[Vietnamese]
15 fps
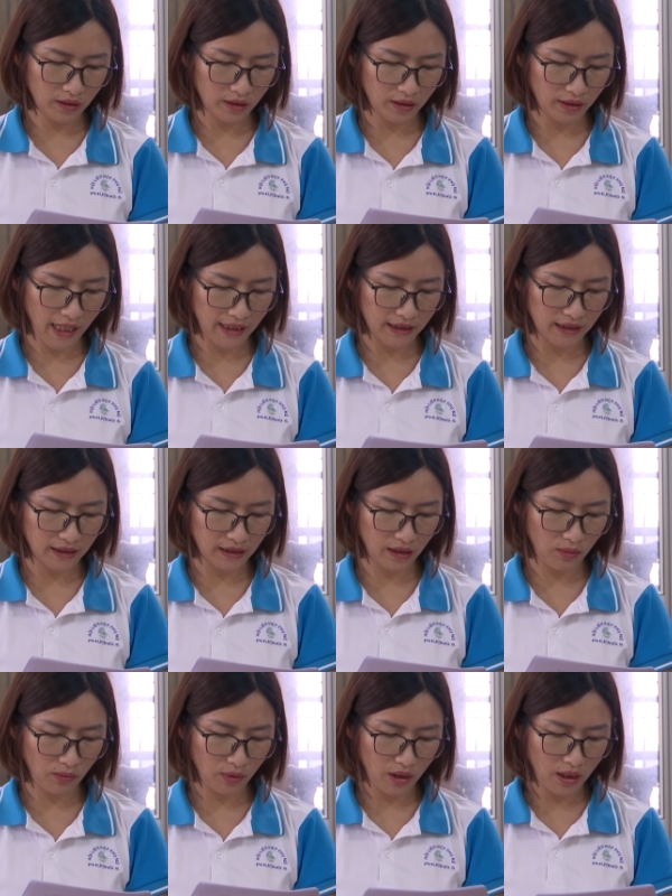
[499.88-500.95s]
hợp điều kiện
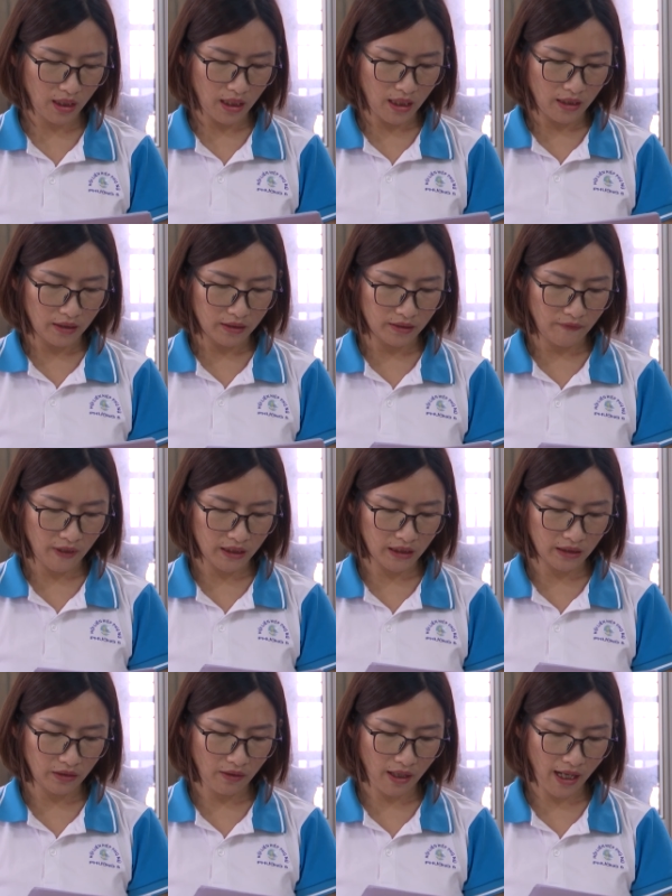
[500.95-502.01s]
thực tế của
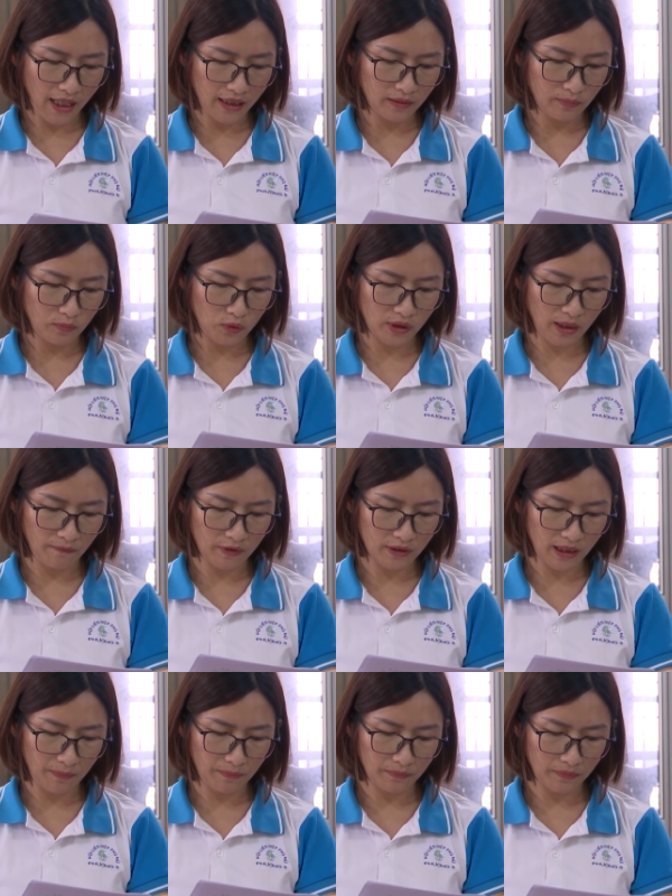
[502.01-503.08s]
các gia đình, vùng
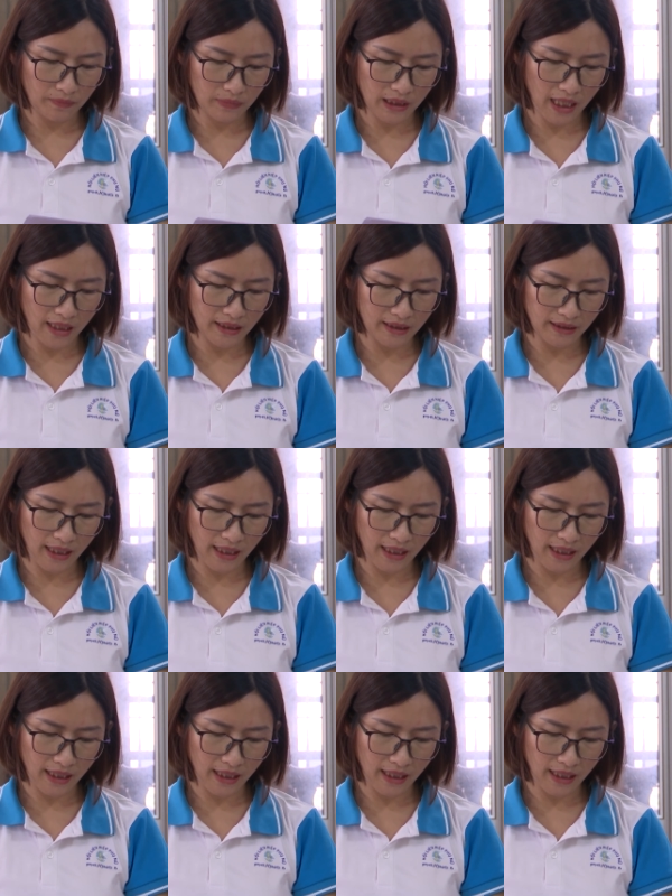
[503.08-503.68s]
miền, hưởng